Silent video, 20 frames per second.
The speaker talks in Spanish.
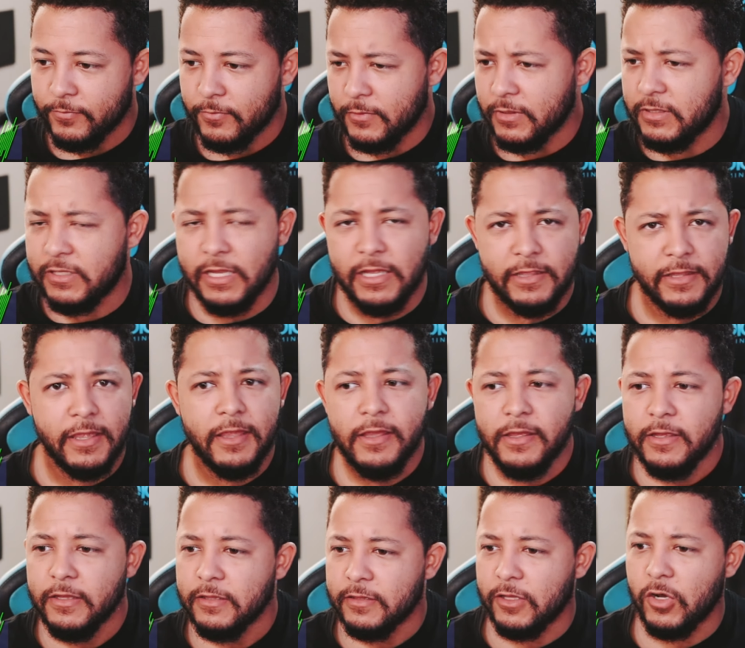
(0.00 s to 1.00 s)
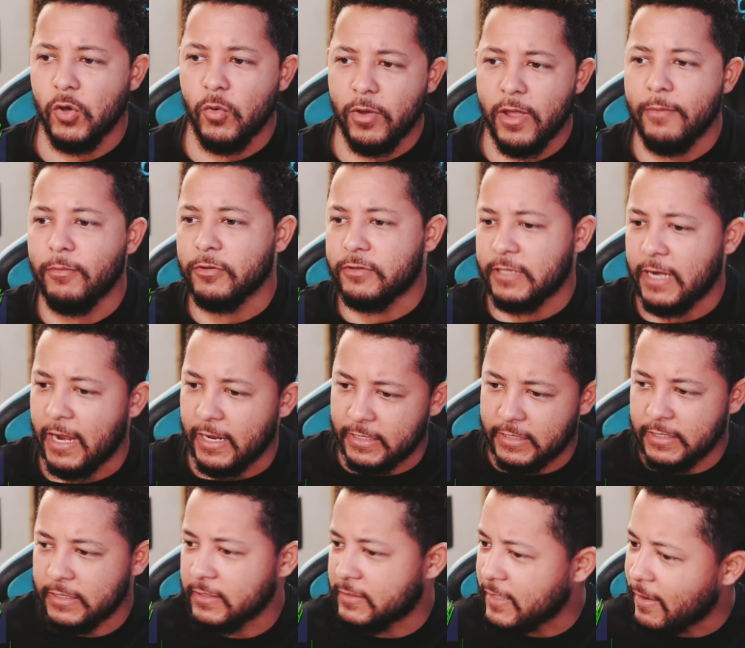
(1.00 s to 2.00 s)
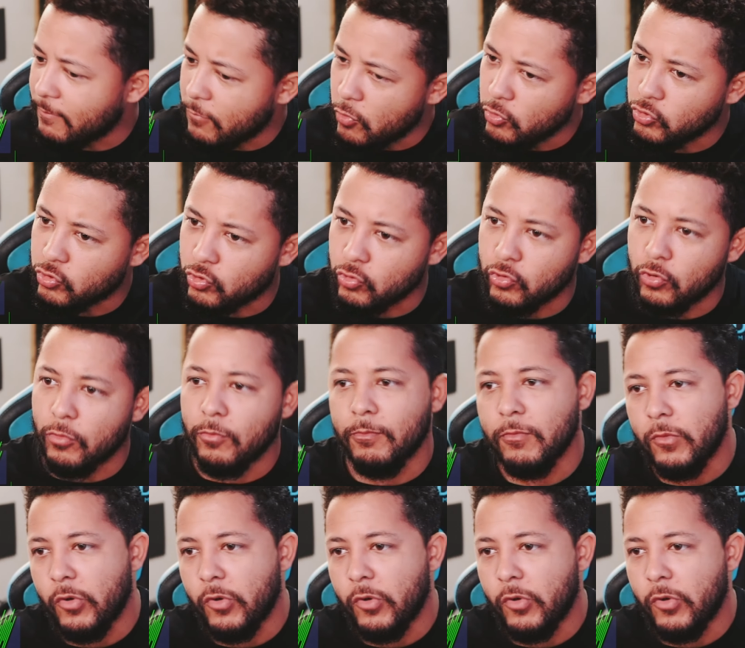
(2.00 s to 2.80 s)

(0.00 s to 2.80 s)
¿Me entiendes? Te lo voy a mostrar aquí, que está muy chulo.